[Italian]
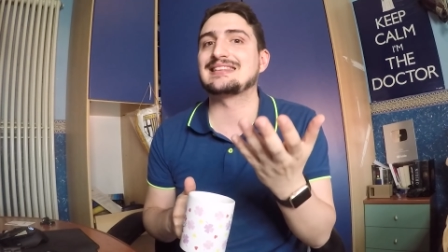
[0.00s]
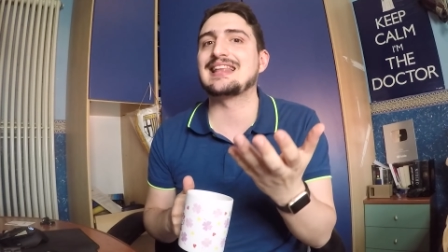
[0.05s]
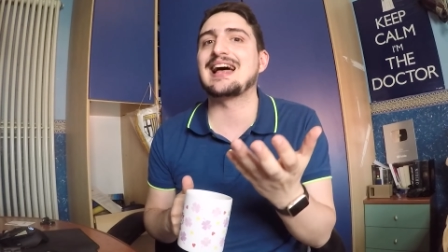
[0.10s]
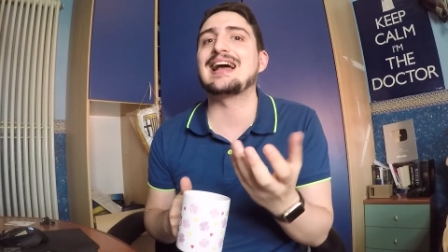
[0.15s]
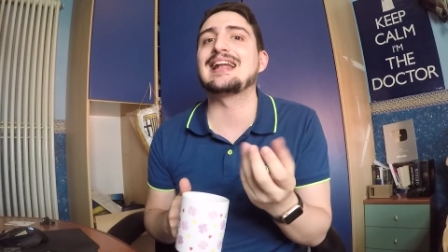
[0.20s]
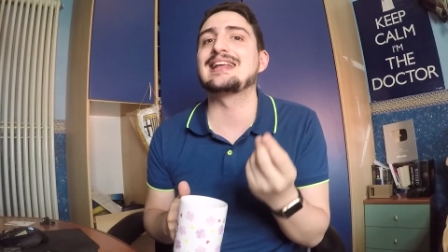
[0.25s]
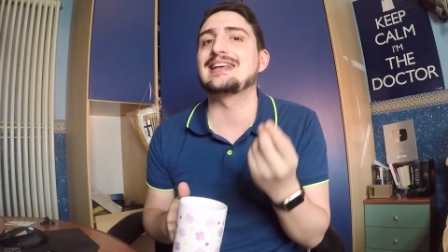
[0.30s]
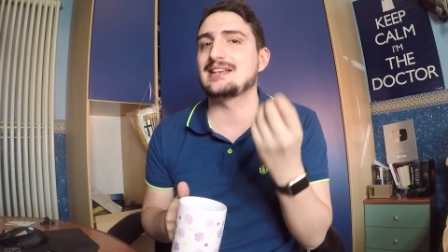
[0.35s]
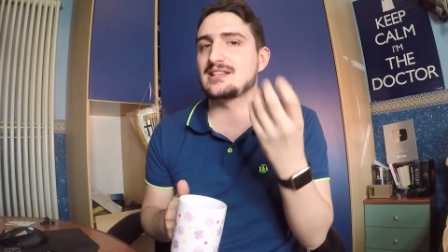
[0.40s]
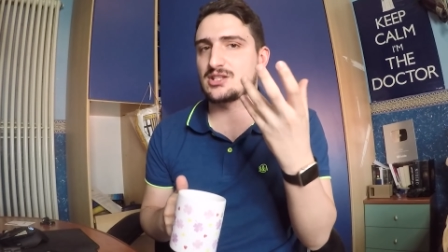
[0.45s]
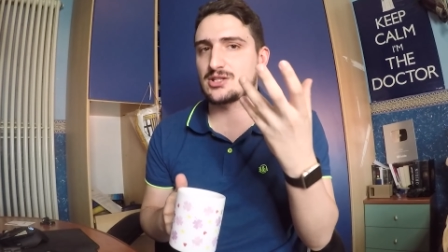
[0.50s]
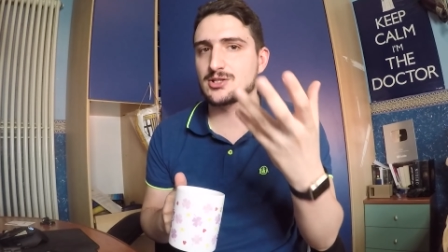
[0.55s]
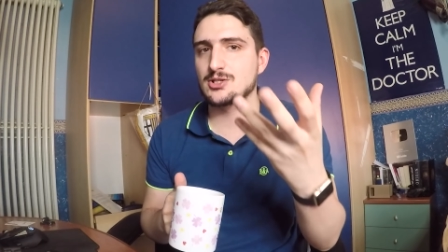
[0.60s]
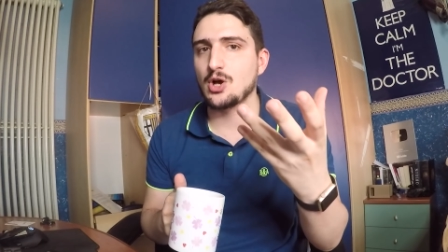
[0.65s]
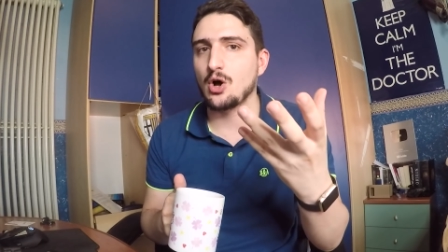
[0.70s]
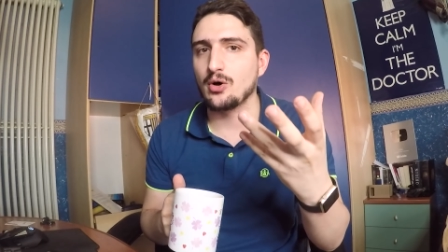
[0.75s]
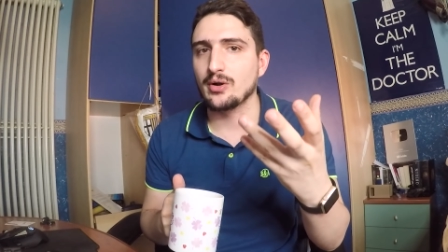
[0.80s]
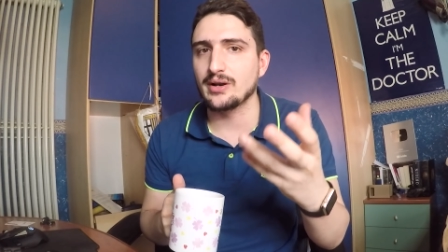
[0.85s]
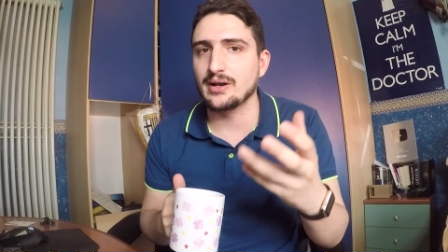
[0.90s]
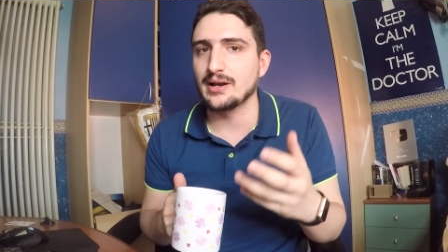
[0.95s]
tale
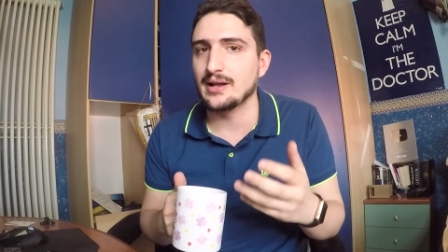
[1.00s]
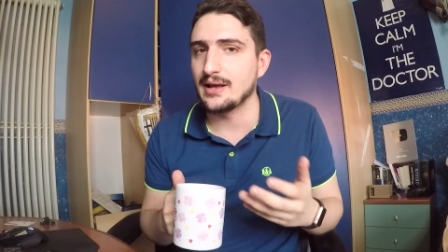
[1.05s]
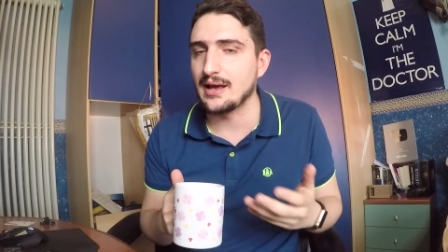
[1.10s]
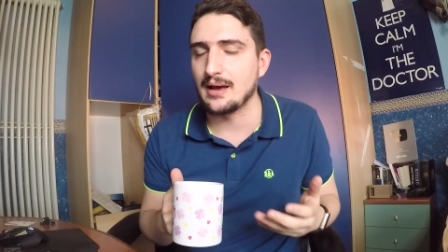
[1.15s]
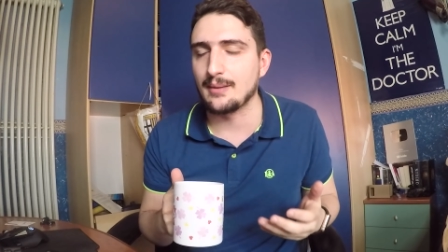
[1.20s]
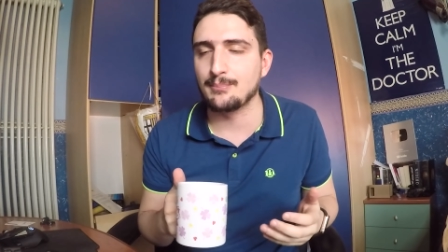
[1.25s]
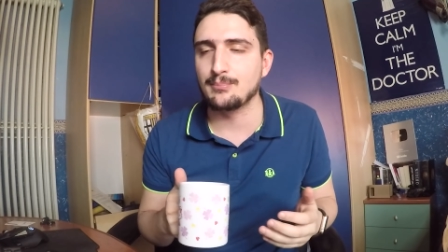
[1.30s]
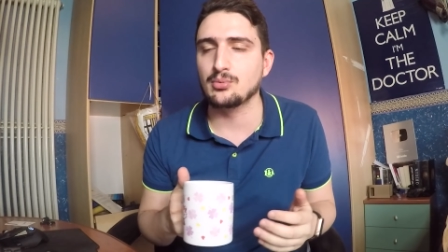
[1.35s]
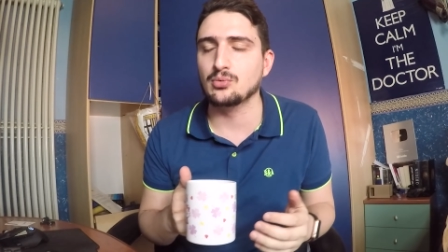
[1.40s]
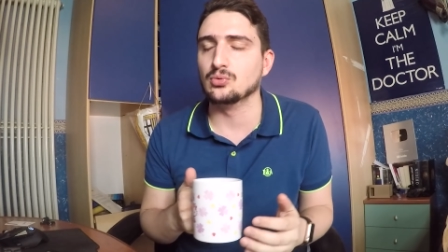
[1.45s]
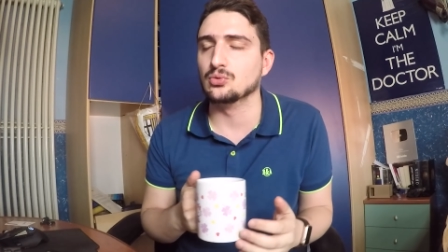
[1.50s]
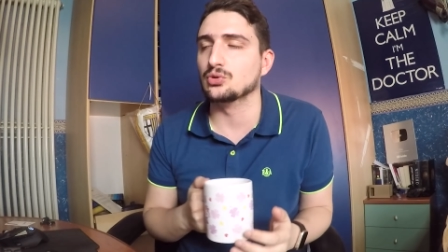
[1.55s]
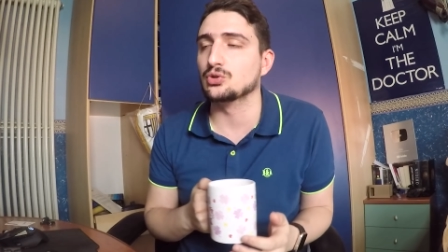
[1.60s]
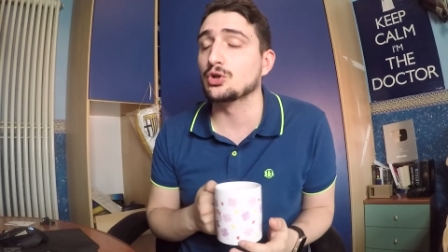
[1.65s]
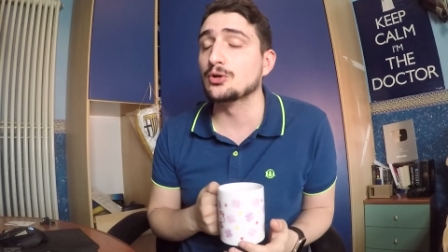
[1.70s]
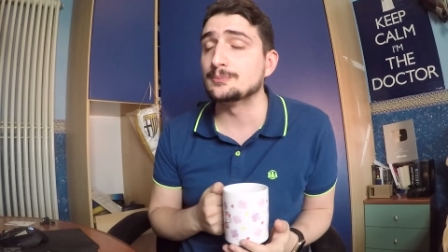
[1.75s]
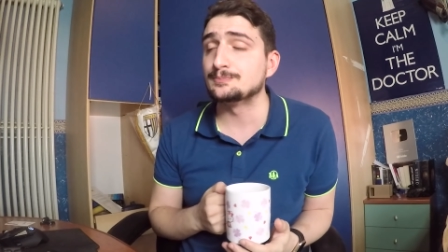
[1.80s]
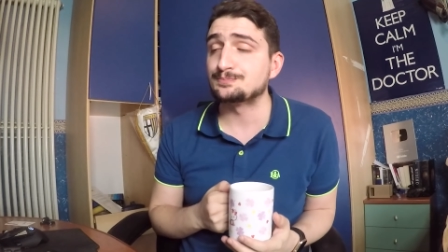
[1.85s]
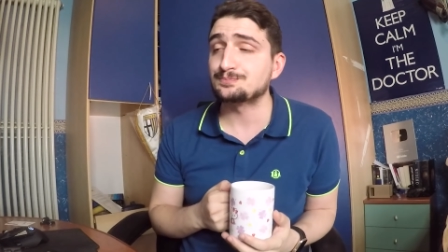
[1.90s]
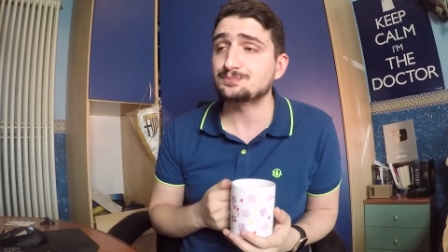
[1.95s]
Son
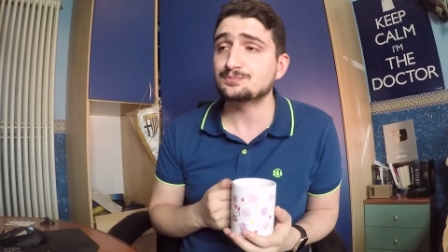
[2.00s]
appunto,